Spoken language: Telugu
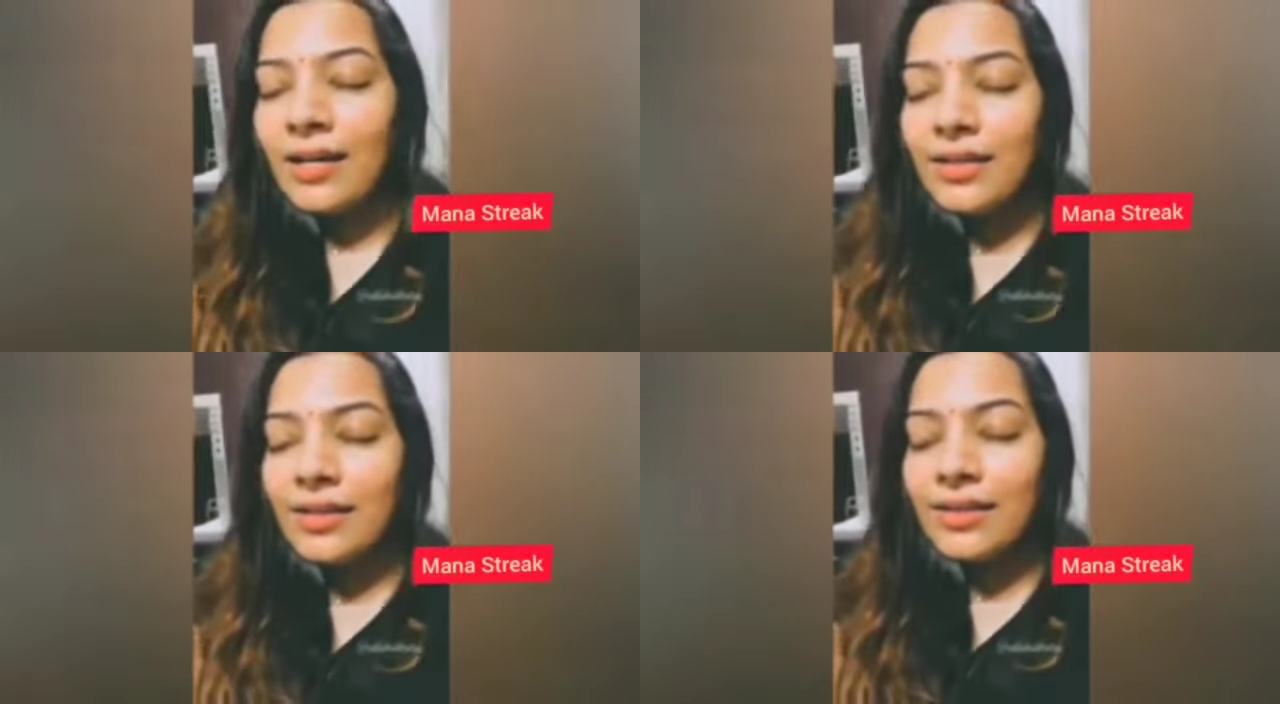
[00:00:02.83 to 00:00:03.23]

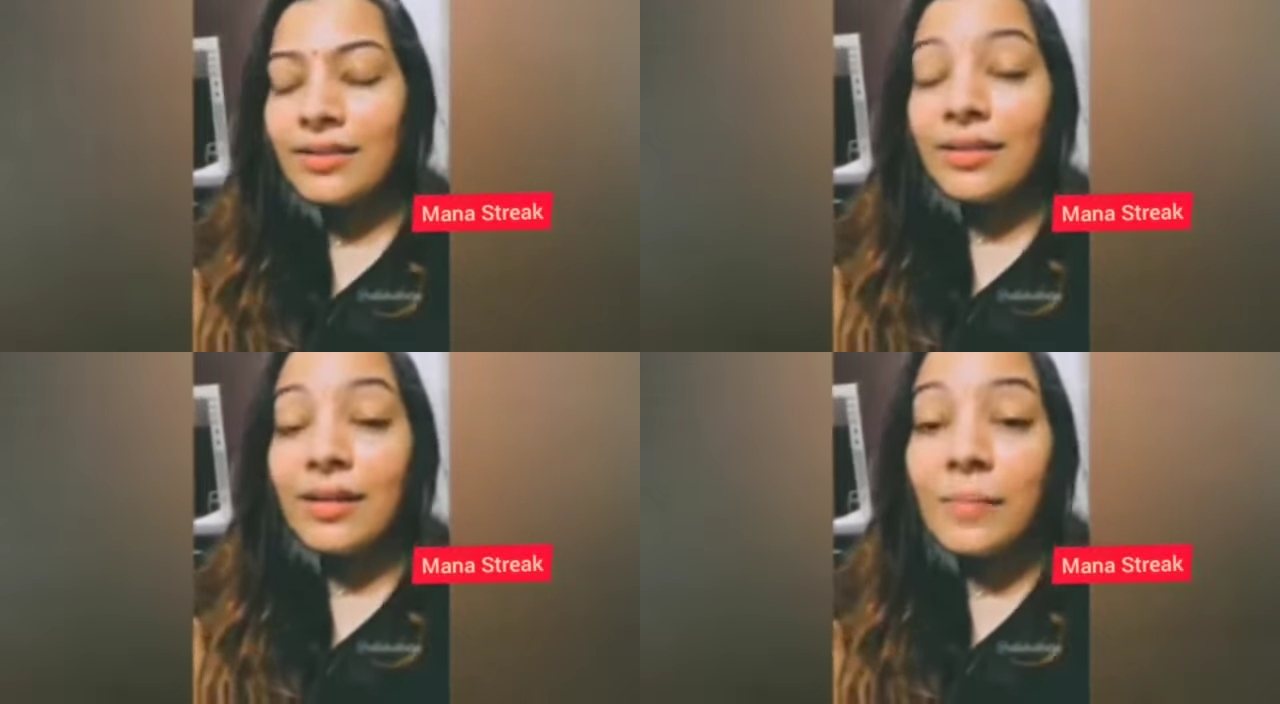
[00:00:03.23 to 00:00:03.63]
ఎంత
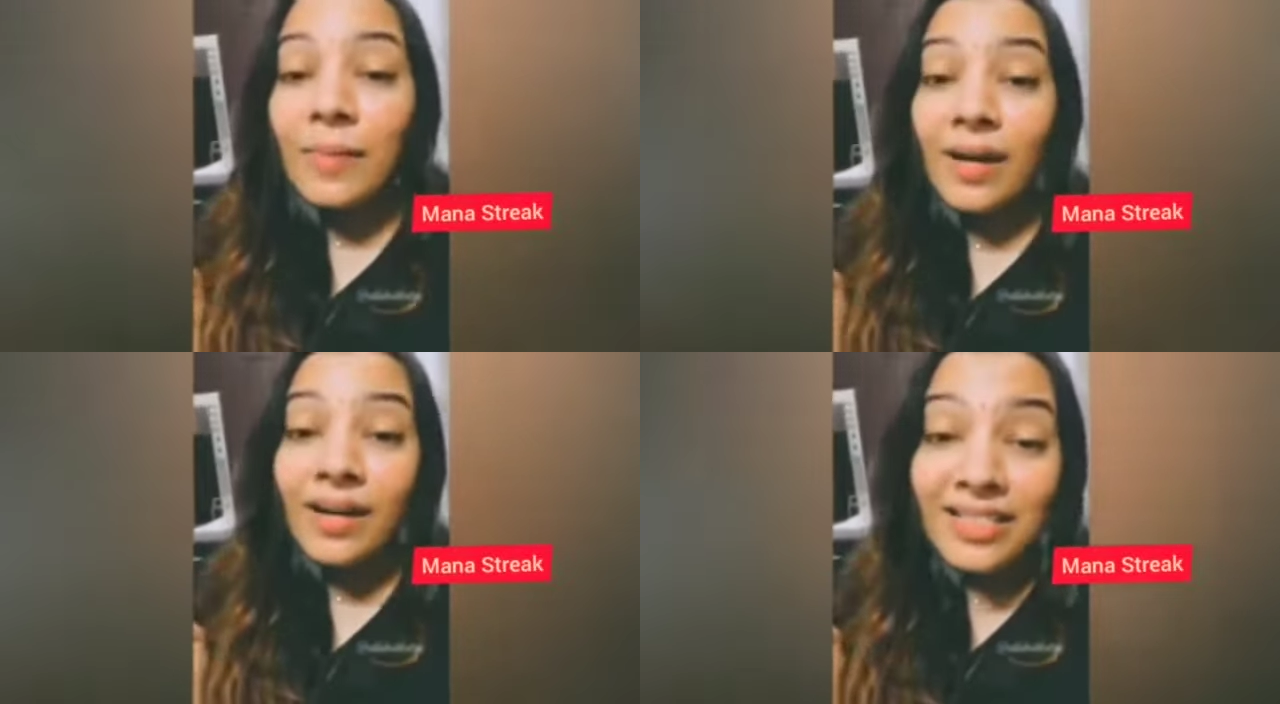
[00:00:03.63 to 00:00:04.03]
బాగా
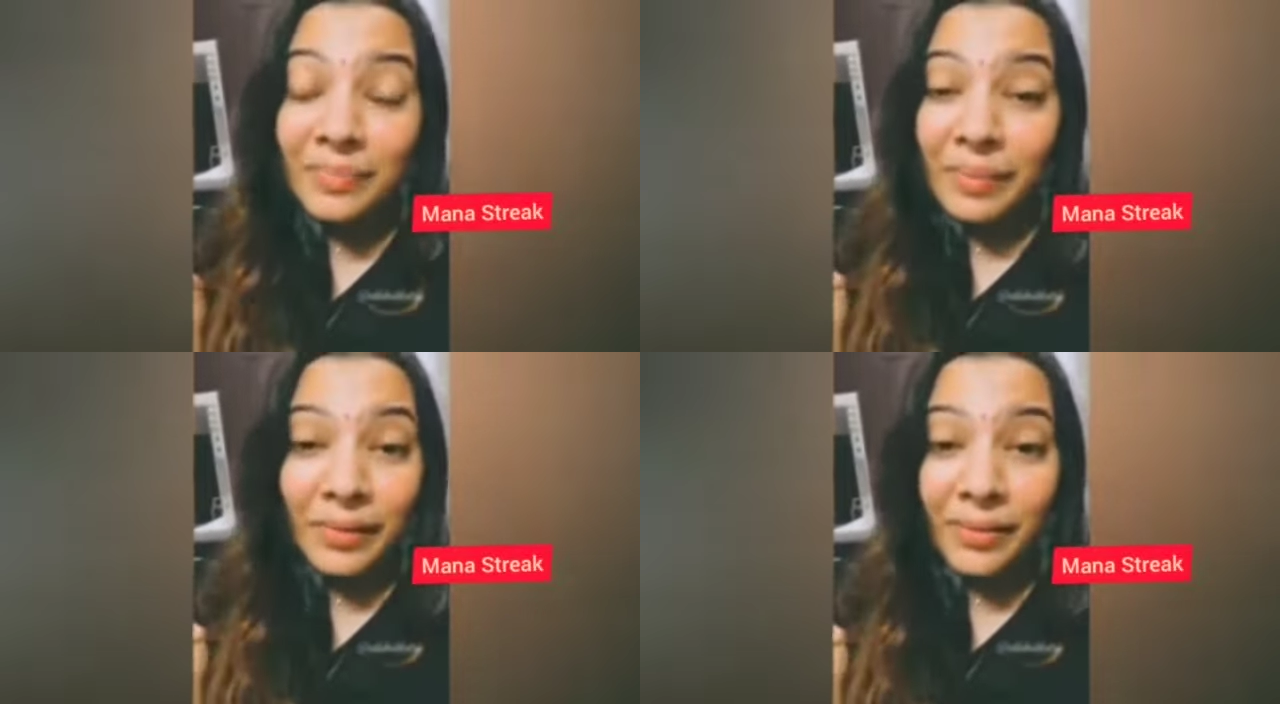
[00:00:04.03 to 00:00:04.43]

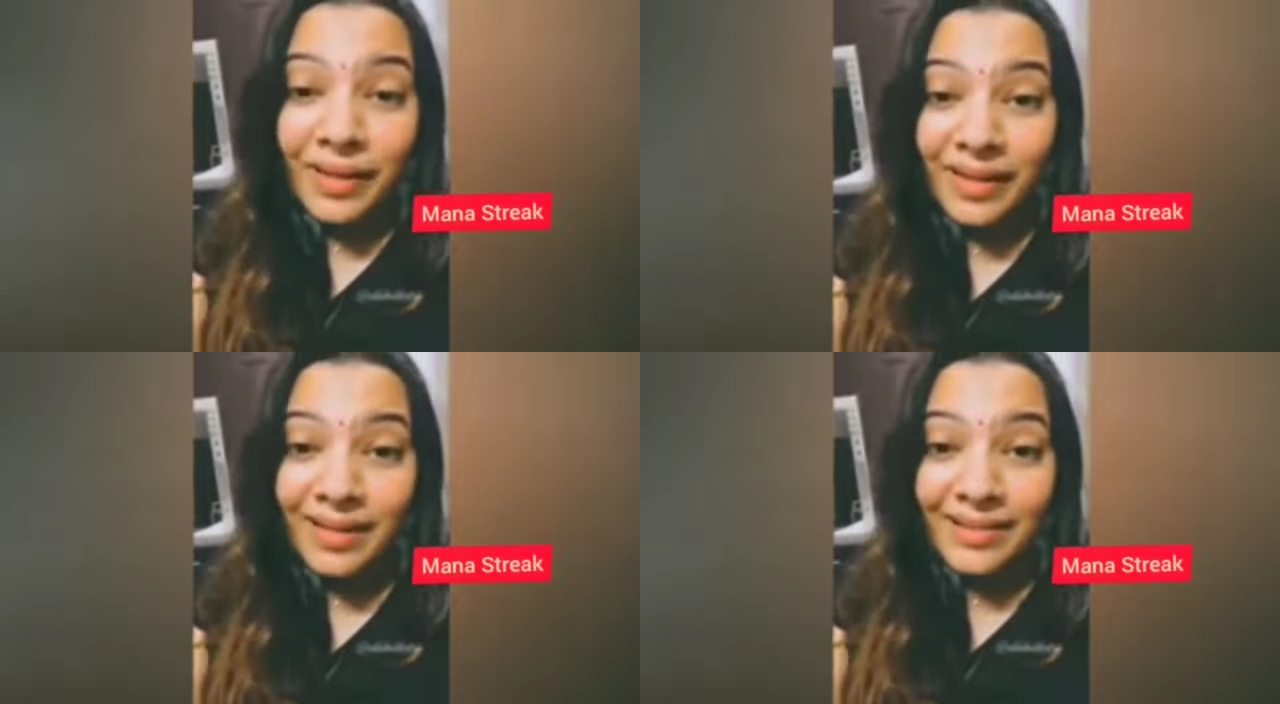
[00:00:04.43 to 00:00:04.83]
చెప్పావంటే
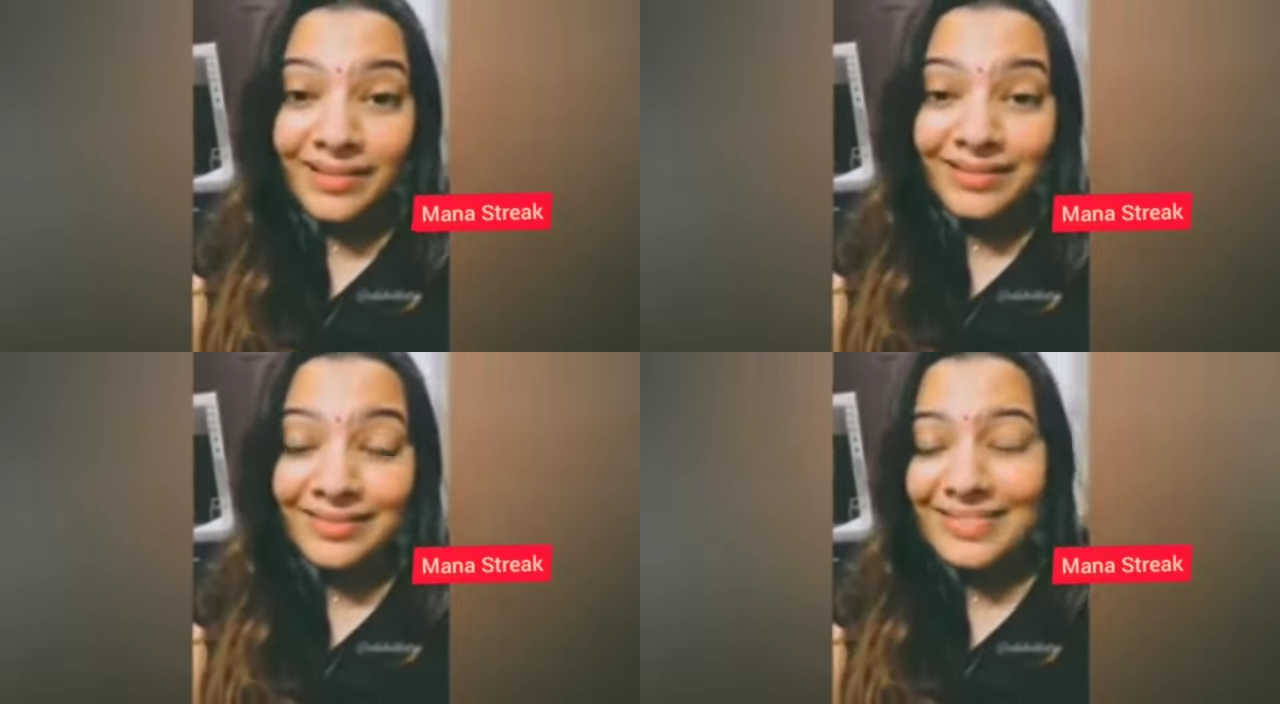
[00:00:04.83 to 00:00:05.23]

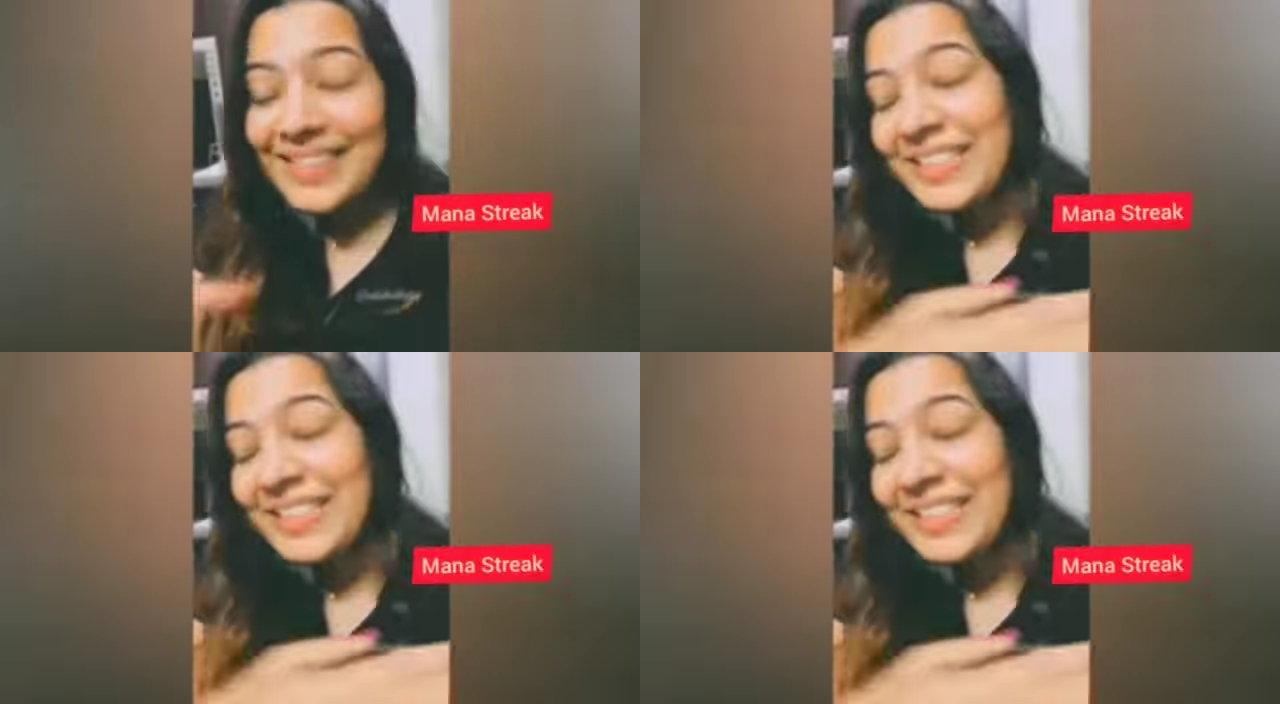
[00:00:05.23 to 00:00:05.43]
అసలు